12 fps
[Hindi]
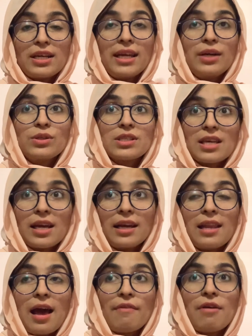करें उसके
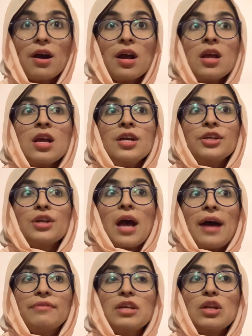अलावा यू
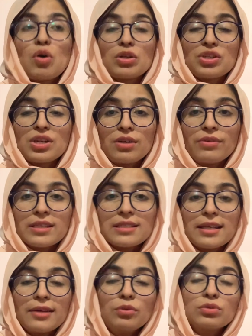हैव द लॉजिकल
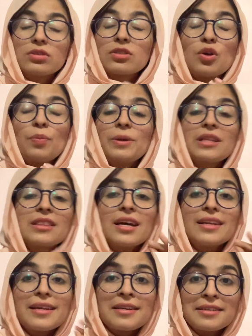रीजनिंग उसके ऊपर इतना
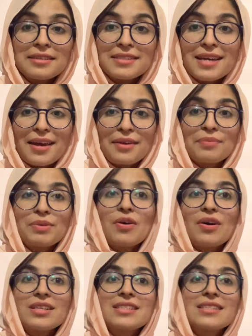नहीं जाएं
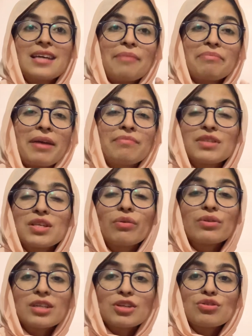बिकॉज एम सी
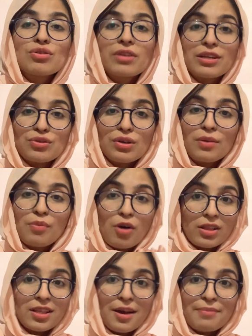क्यूज का जो रेशियो ना
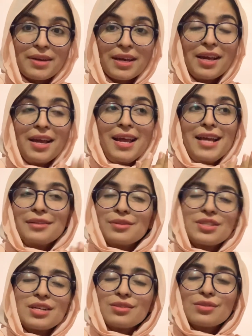बहुत कम है तो
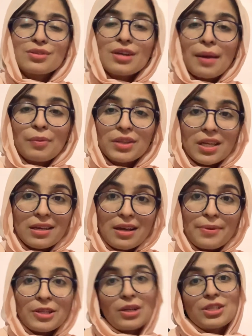जस्ट उसके आपको
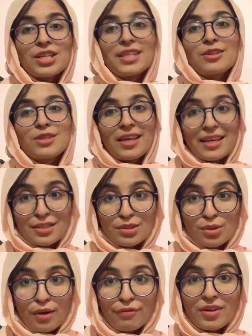तरीका बताना चाहिए कि उसे कैसे
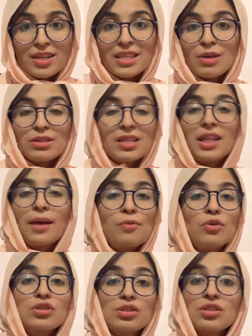सॉल्व करते हैं उससे ज़्यादा
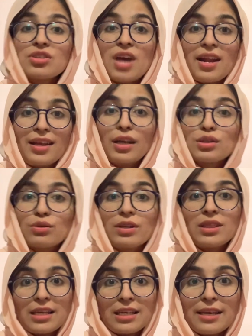आपको कुछ जानने की
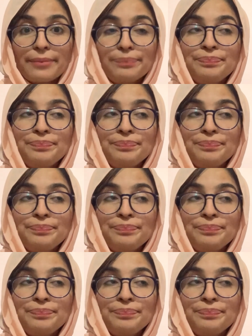ज़रूरत नहीं है